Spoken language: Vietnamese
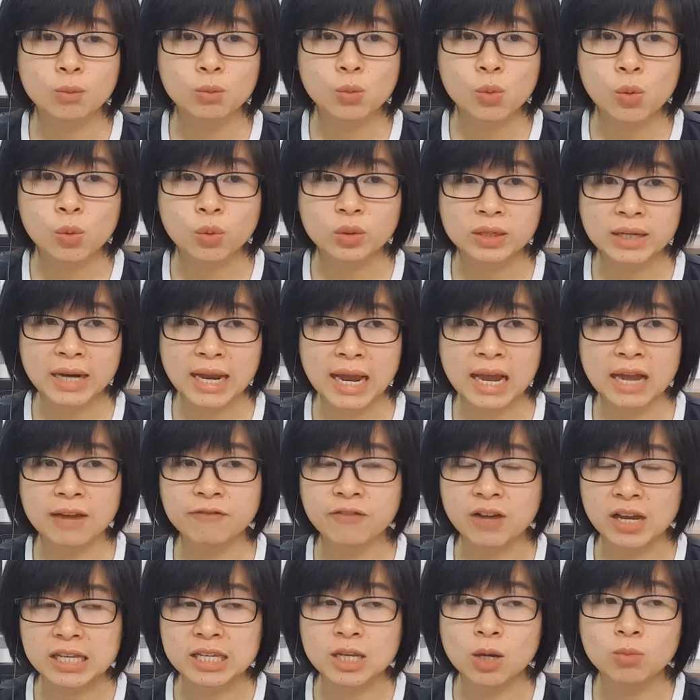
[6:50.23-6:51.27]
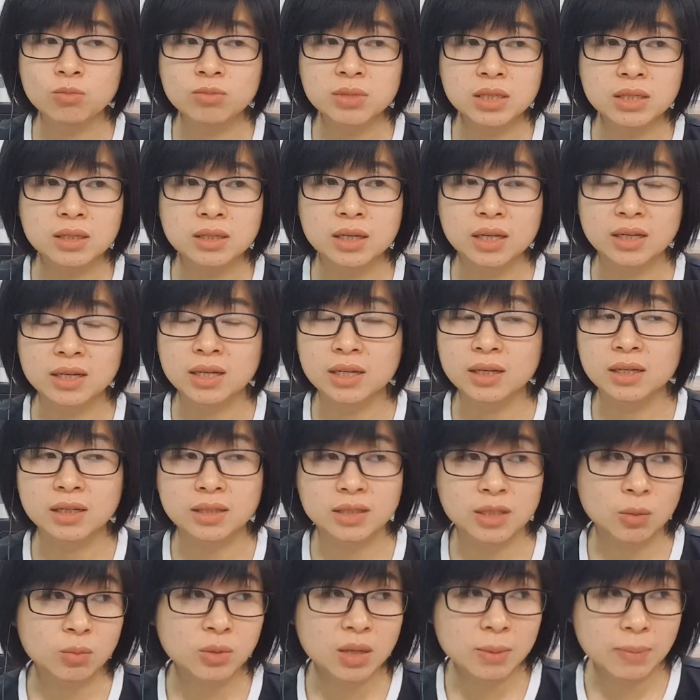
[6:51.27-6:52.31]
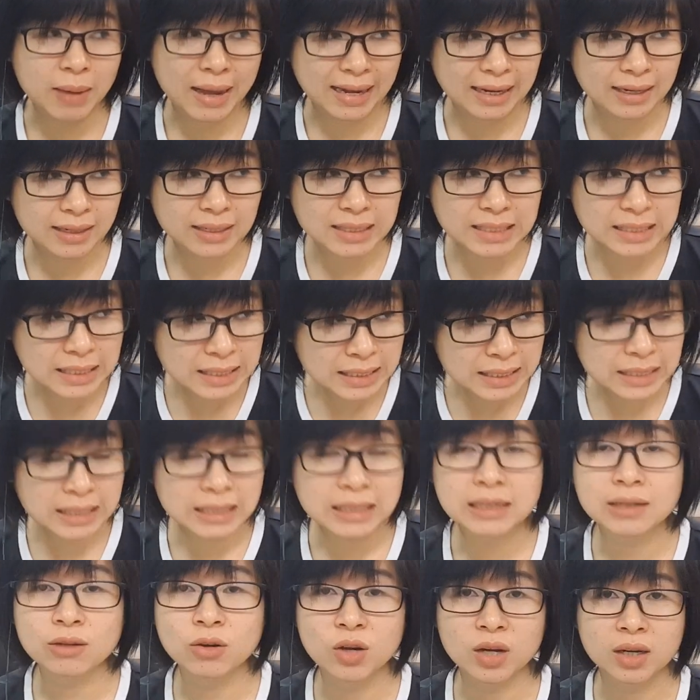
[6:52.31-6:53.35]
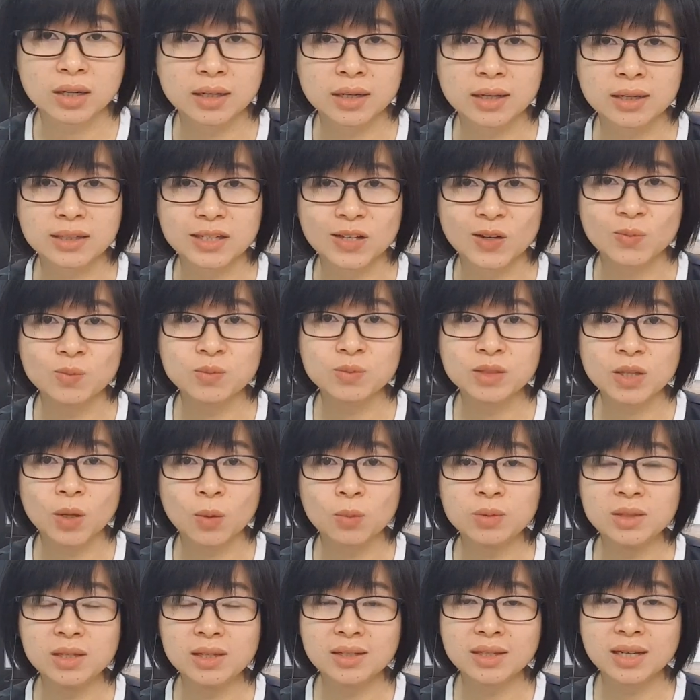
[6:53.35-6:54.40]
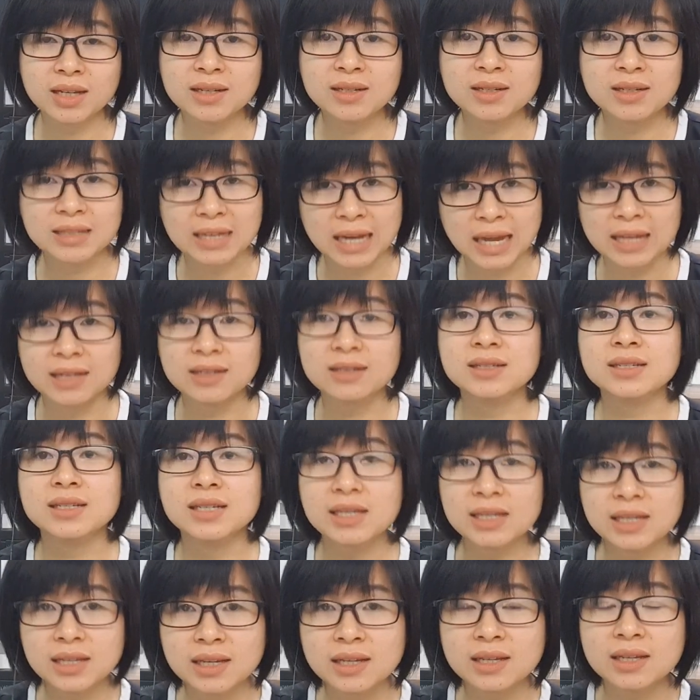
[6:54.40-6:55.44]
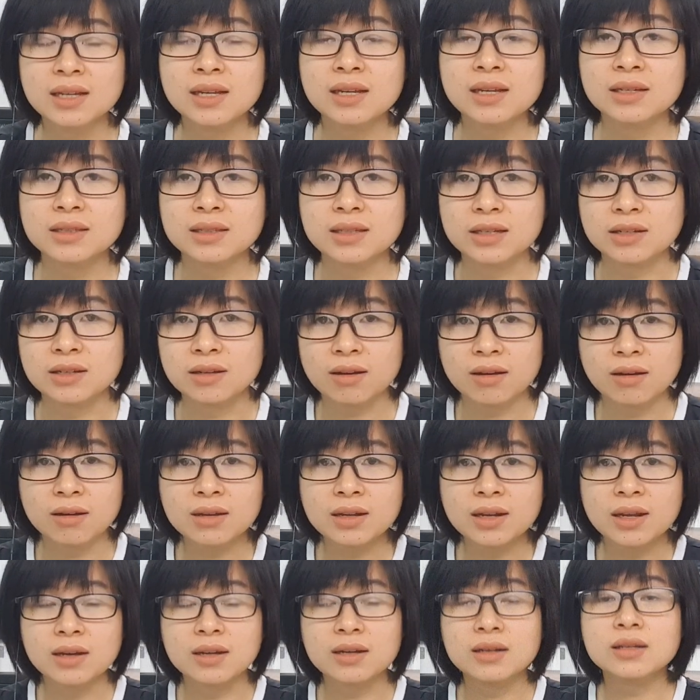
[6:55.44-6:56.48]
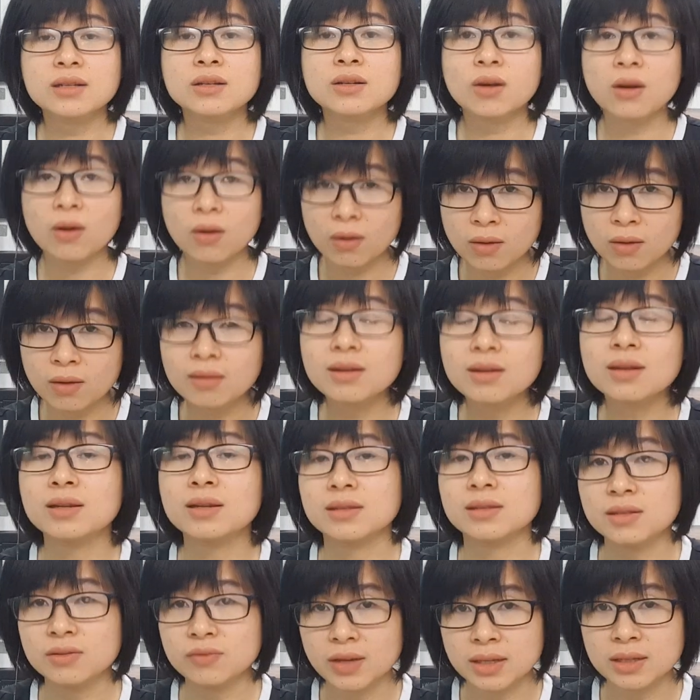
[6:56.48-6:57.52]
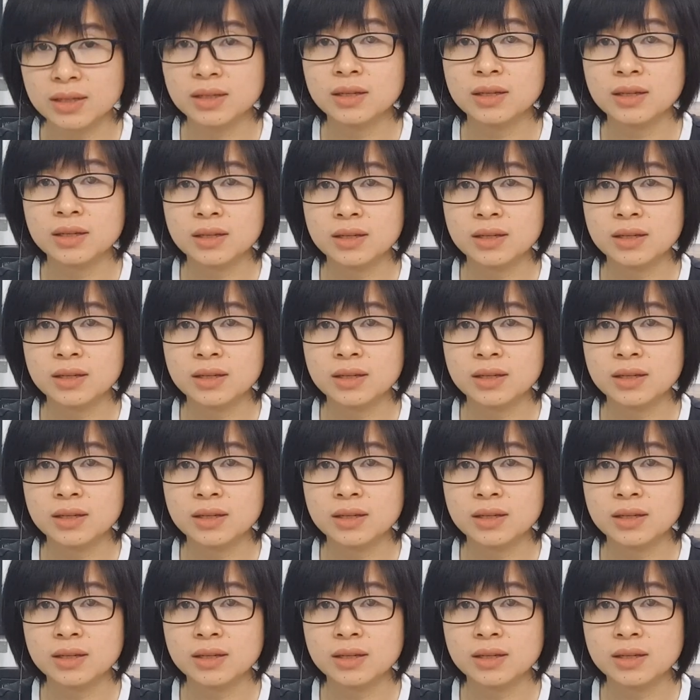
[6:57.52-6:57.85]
buộc ra phải giống như là giống cái bạn kia, hoặc là giống như cái người này người kia, thì nó là hơi khó, nó là như vậy.